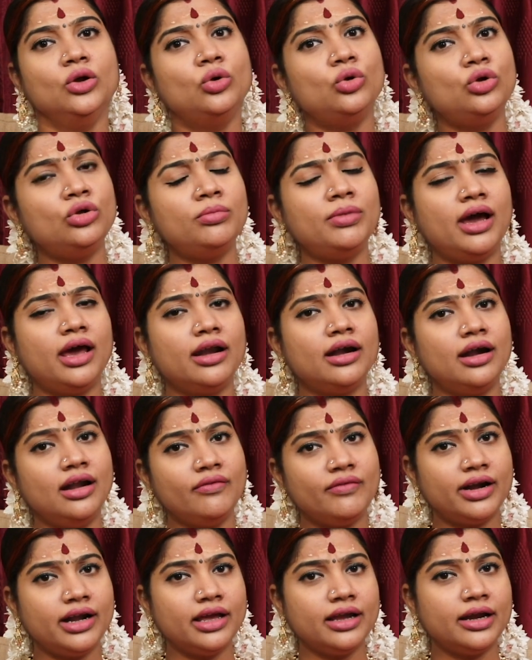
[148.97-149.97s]
குருமார்களை
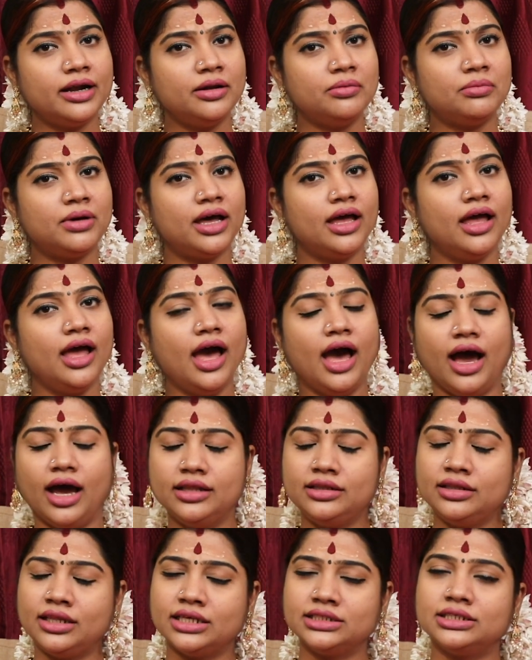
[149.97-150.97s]
வணங்கணுமா
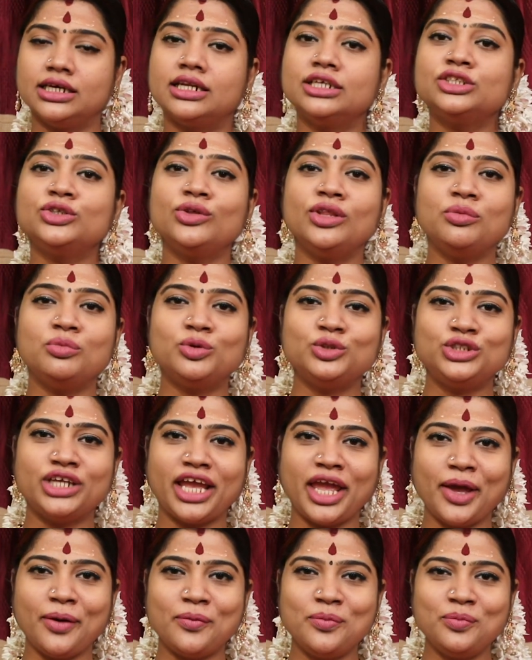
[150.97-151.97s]
அதுதான் சரஸ்வதி
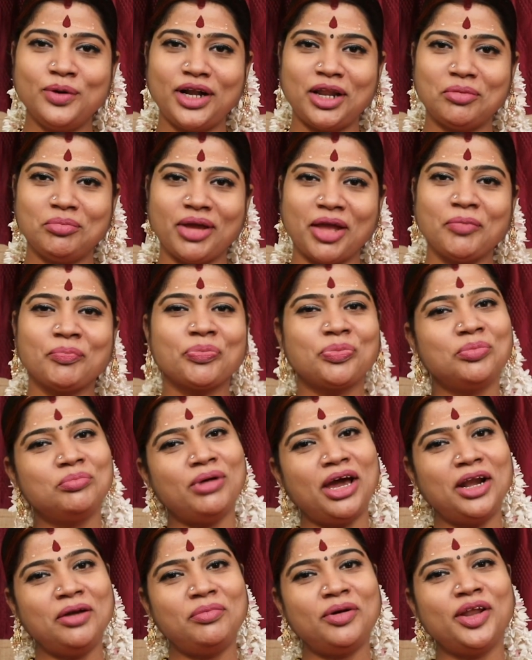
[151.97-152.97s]
பூஜைக்கு கும்பிட்டோமே
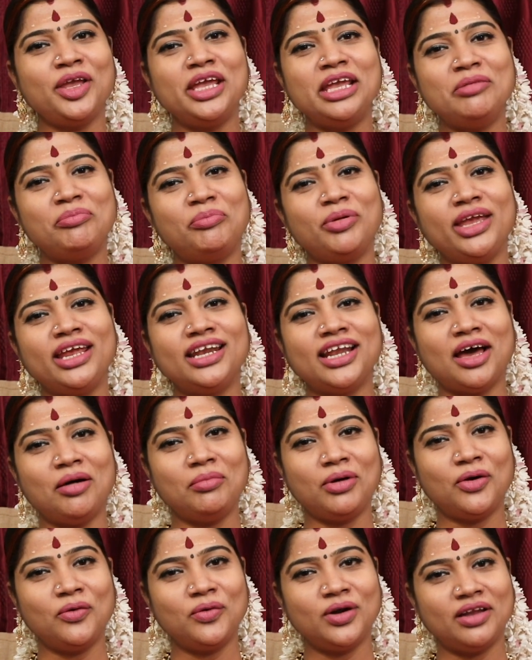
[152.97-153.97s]
மறுபடியும் இப்பயும்
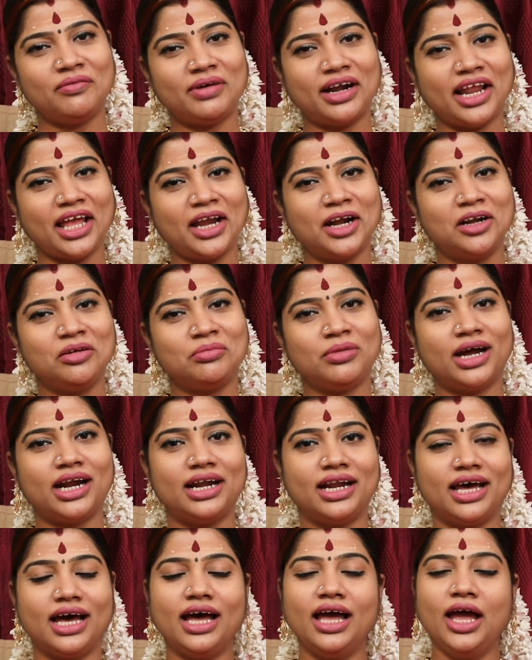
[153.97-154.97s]
நாம் அவங்கள
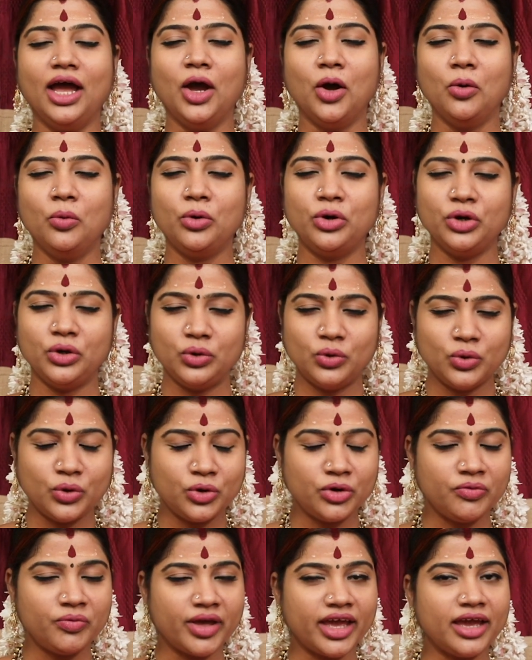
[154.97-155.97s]
வணங்கணுமான்னா ஒரு
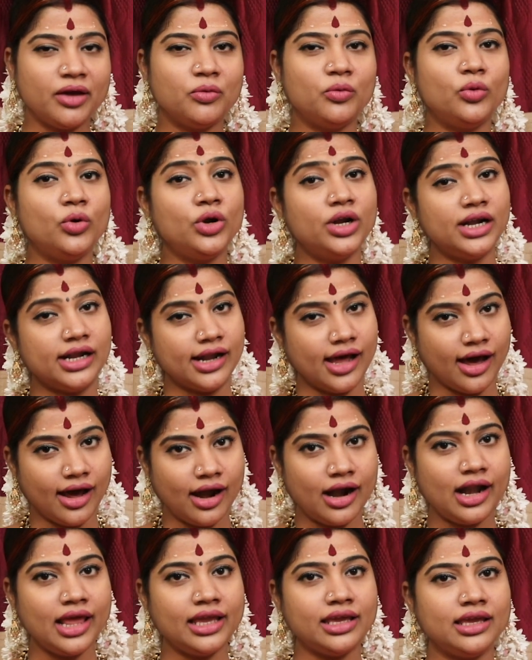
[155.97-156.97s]
குருவை ஒரு
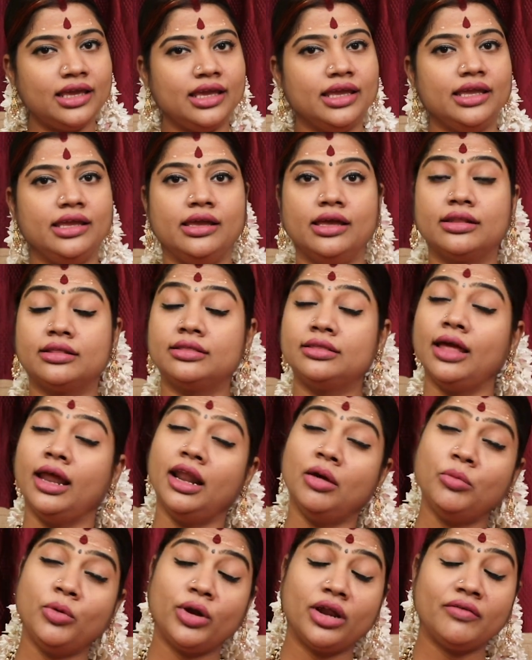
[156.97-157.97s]
நாளைக்கு
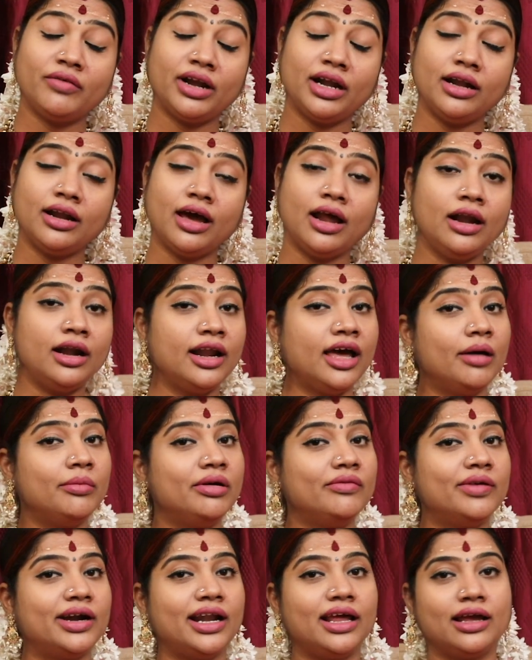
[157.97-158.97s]
எத்தனை முறை வேணாலும்
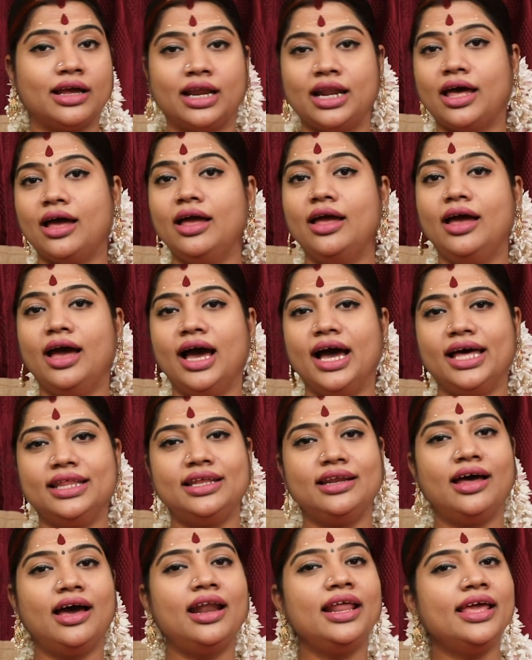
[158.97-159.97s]
நாம் வணங்கலாம்
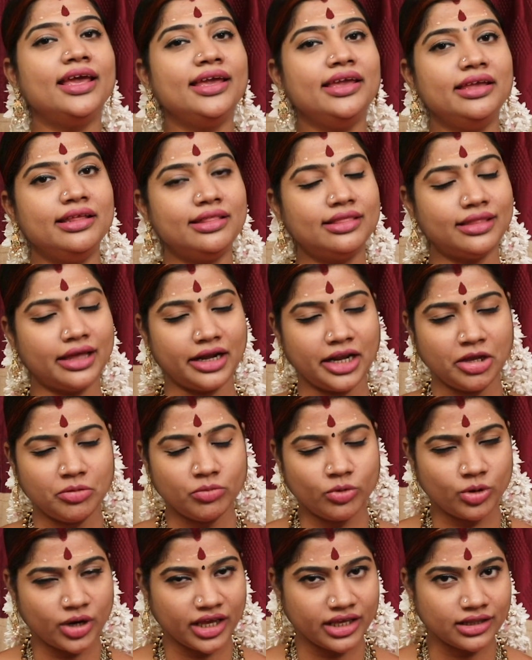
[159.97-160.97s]
அதனால் இத்தனை
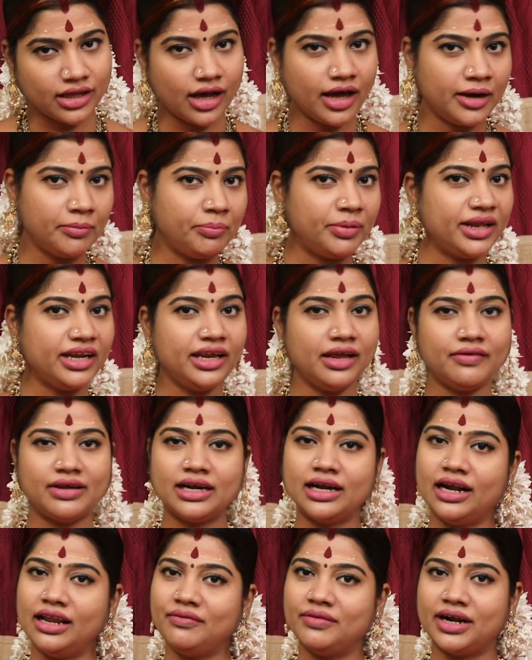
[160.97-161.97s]
முறைதான்
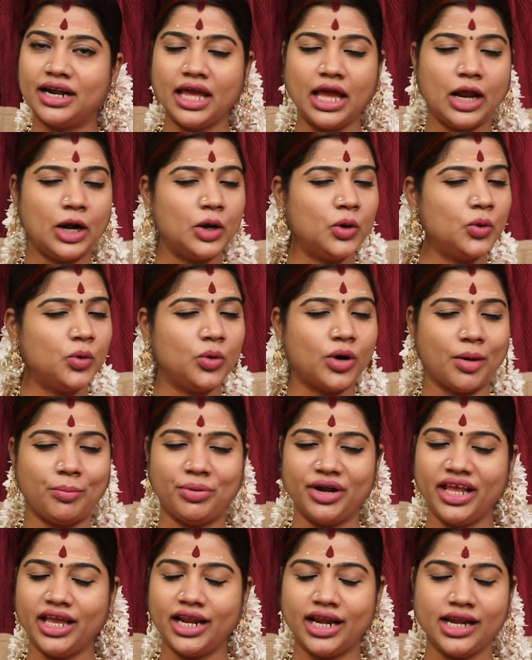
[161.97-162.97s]
பெரியவர்களை வணங்கணும்
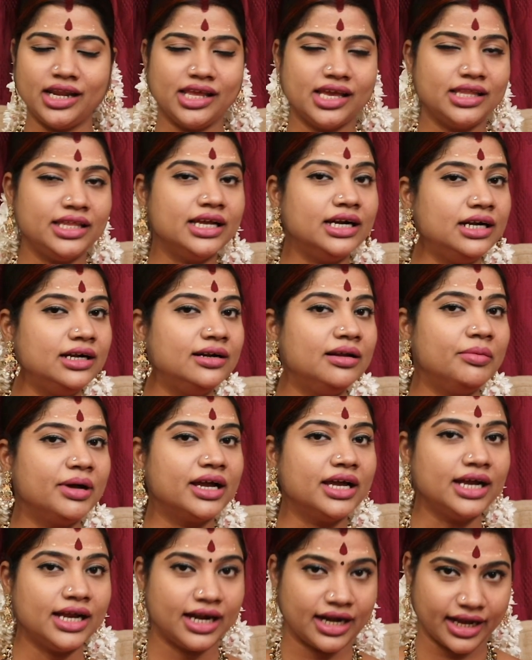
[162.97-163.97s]
அப்படிங்கிற நியதிகள்
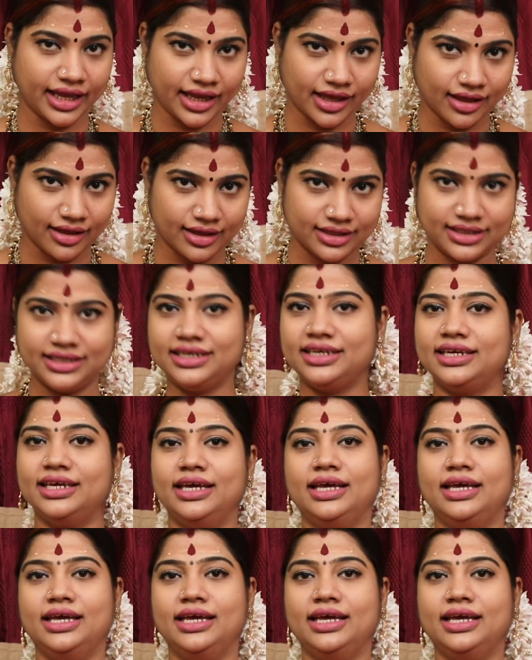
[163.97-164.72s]
நமக்கு கிடையாது